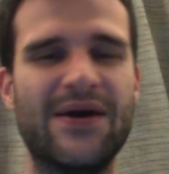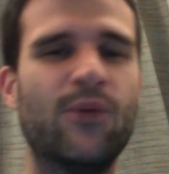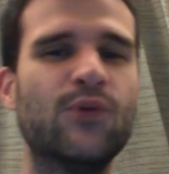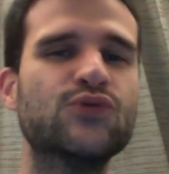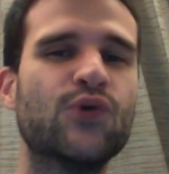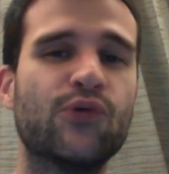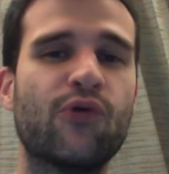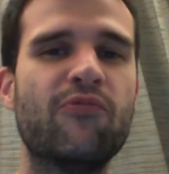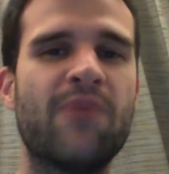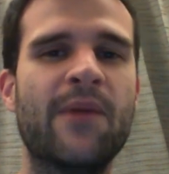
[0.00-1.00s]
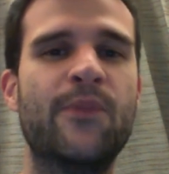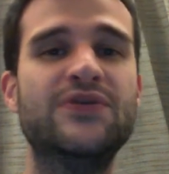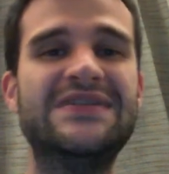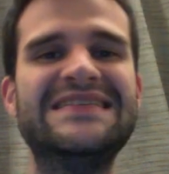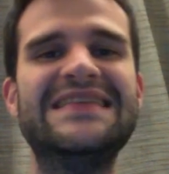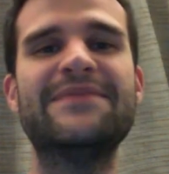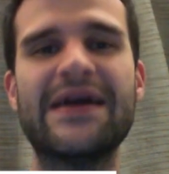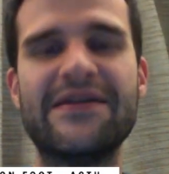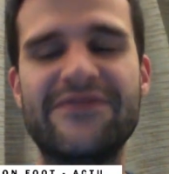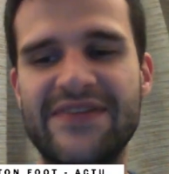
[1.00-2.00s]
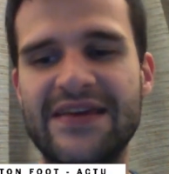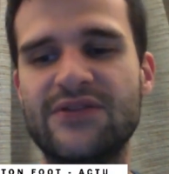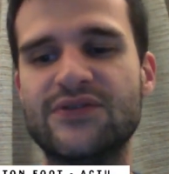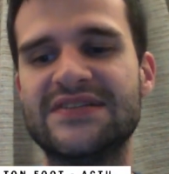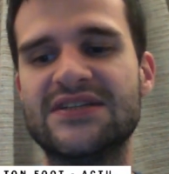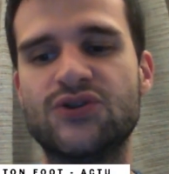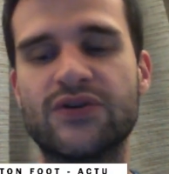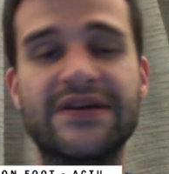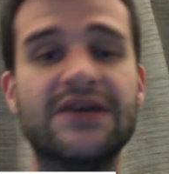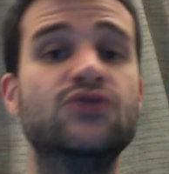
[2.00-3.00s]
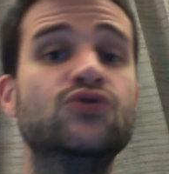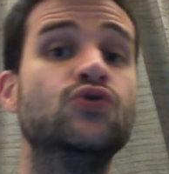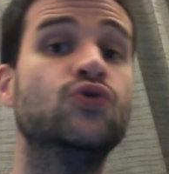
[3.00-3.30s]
On se retrouve pour un petit débriefing de cette journée du